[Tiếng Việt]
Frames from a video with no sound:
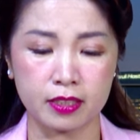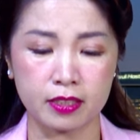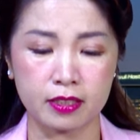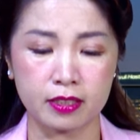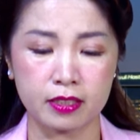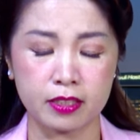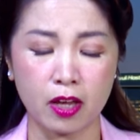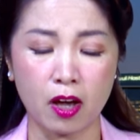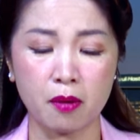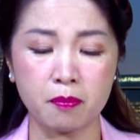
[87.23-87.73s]

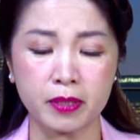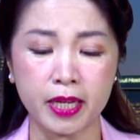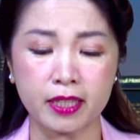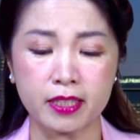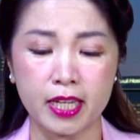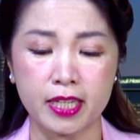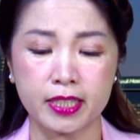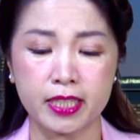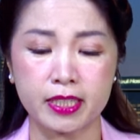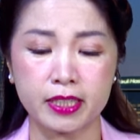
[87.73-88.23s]
nhóm các
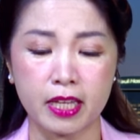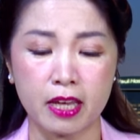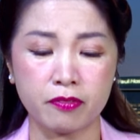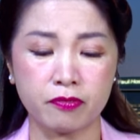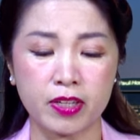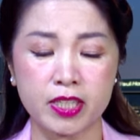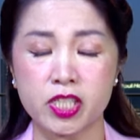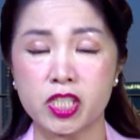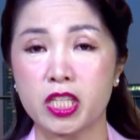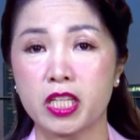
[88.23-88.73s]
nền kinh tế
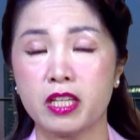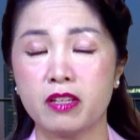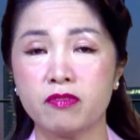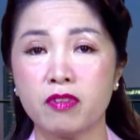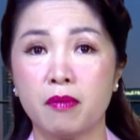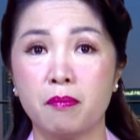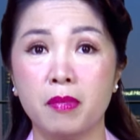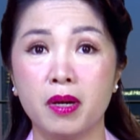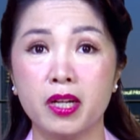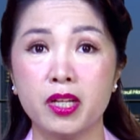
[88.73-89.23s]
phát triển
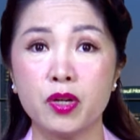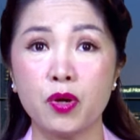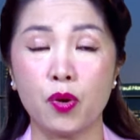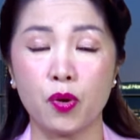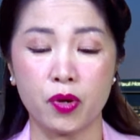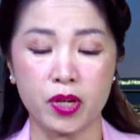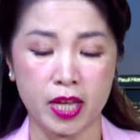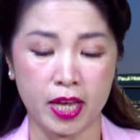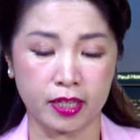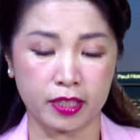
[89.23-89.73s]
và mới
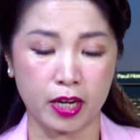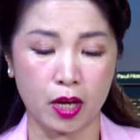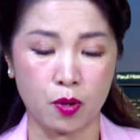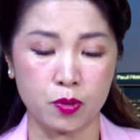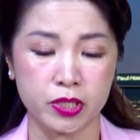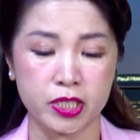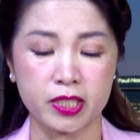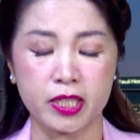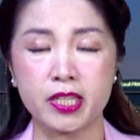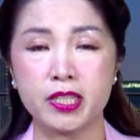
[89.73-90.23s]
nổi hàng
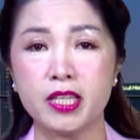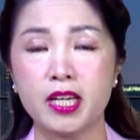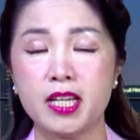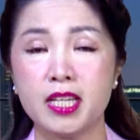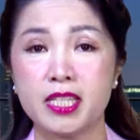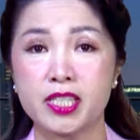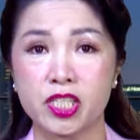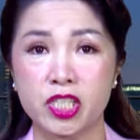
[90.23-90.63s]
đầu trên thế giới là